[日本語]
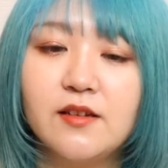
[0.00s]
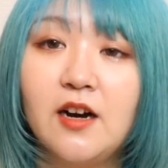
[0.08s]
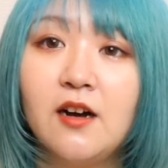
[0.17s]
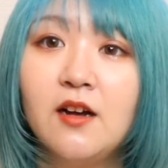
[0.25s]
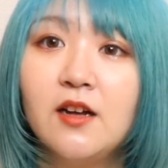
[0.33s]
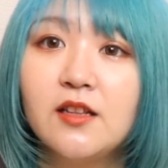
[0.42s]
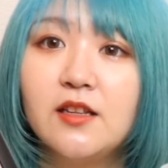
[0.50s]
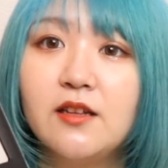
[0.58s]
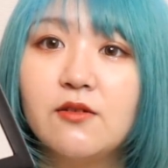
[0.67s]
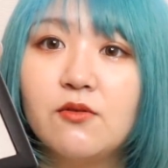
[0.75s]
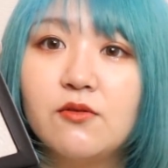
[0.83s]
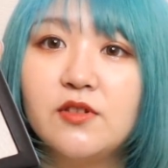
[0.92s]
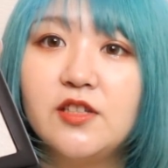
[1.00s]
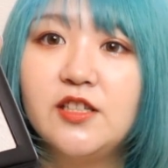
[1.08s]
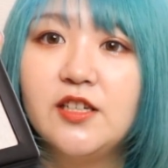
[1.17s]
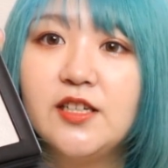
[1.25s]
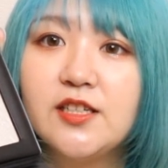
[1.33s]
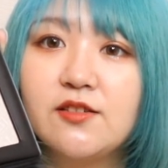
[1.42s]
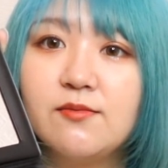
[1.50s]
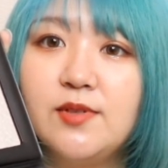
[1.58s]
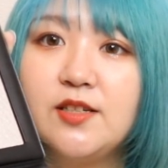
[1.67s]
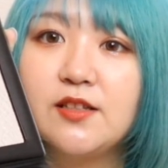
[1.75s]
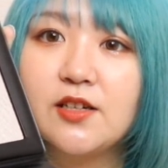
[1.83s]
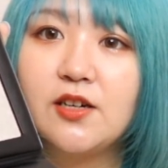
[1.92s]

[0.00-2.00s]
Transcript: あ、でね、ここに ジェイエスビー って